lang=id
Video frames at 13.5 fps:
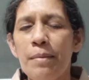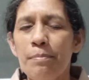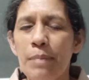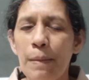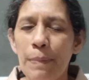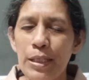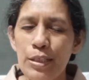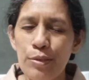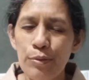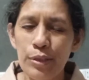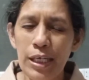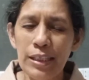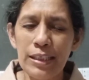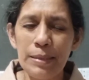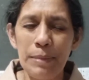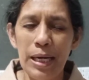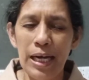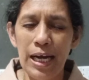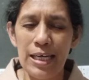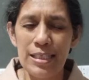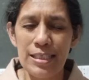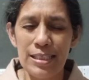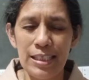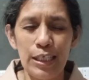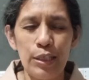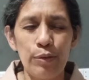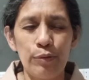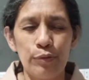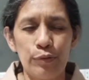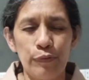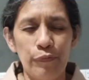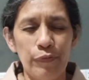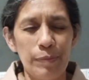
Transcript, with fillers: Bapak di surga, terima kasih untuk